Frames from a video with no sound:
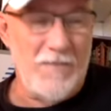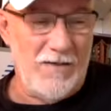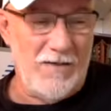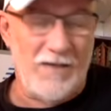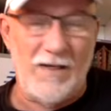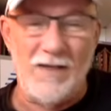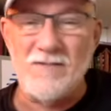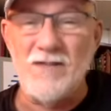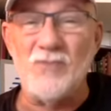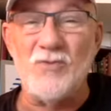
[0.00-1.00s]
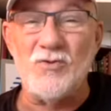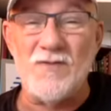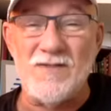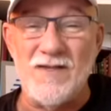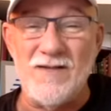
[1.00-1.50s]
Quero agradecer a todos
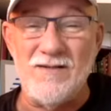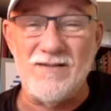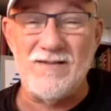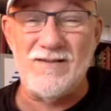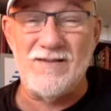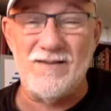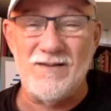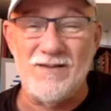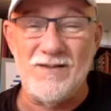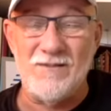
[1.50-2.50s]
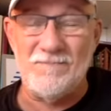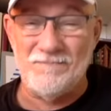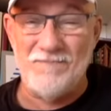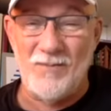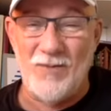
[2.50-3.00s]
vocês que
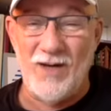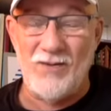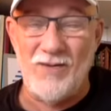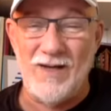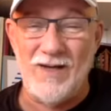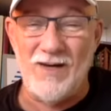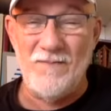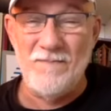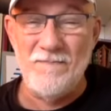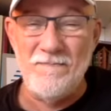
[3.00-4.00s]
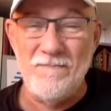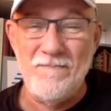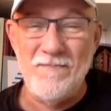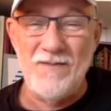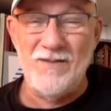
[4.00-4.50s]
apoiaram o canal.
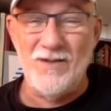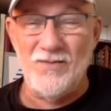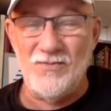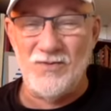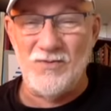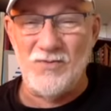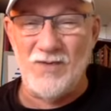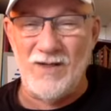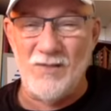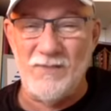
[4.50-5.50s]
Não somos um canal